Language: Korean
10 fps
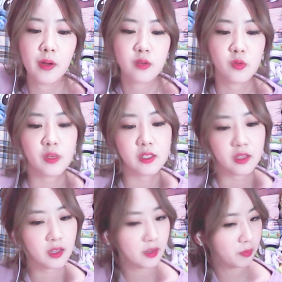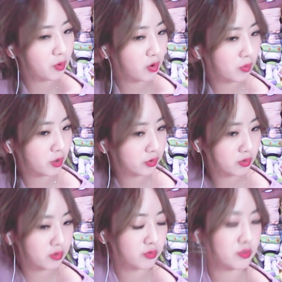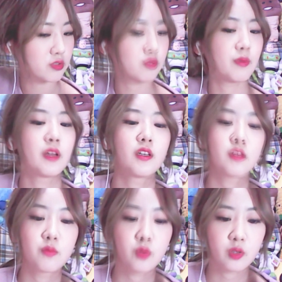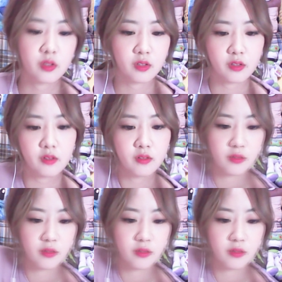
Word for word: 방송할 때 뭐 어떤 거 위주로 많이 했으면 좋겠어요.